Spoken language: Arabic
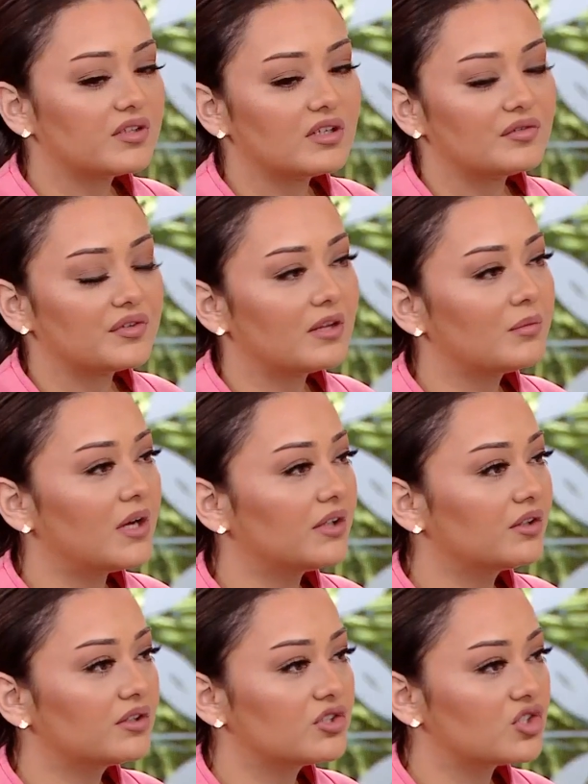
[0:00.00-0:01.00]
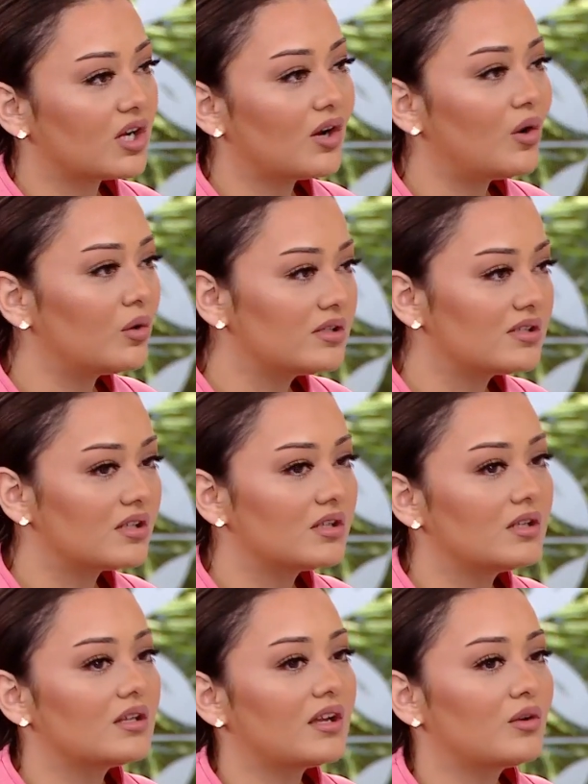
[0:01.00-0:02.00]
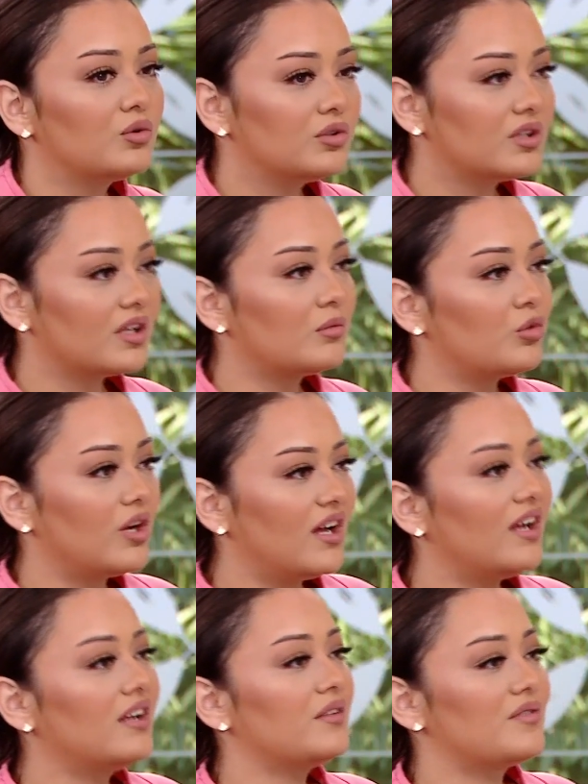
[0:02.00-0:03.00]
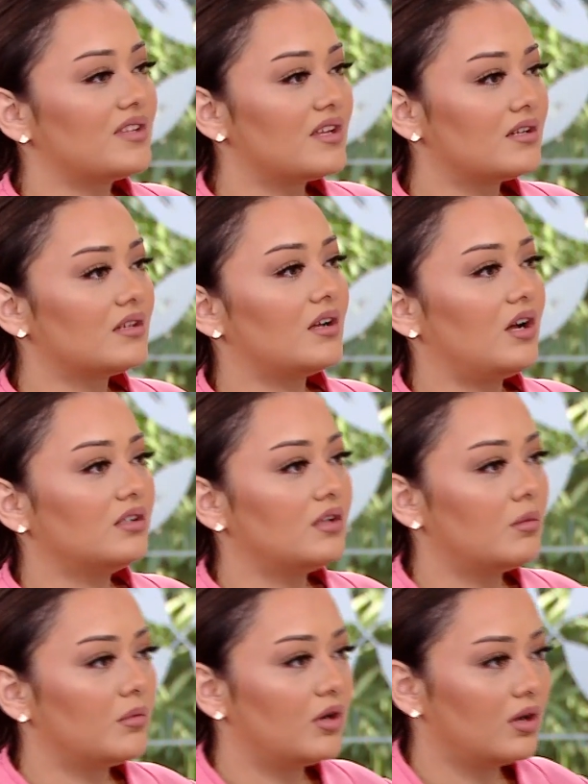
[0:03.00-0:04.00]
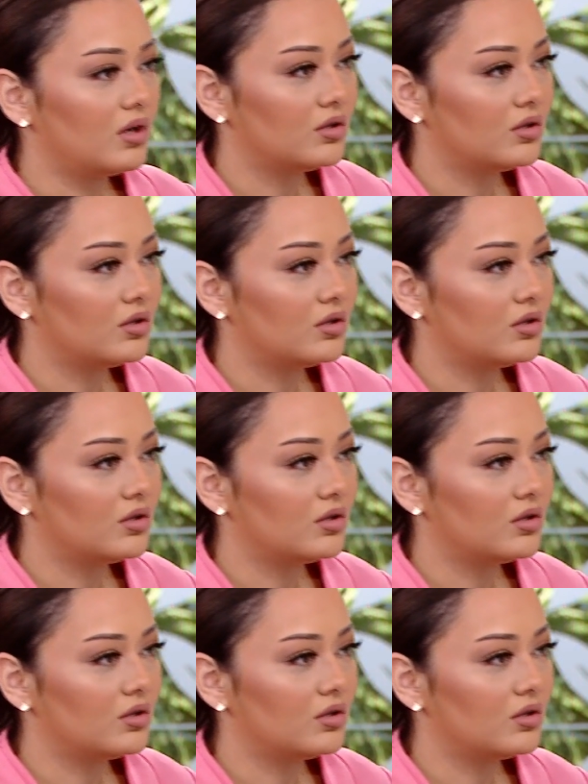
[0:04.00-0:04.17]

اللي فاتت ما حضرتش حاجه خالص لاني كنت غير مؤهله نفسيا ان انا احضر مهرجان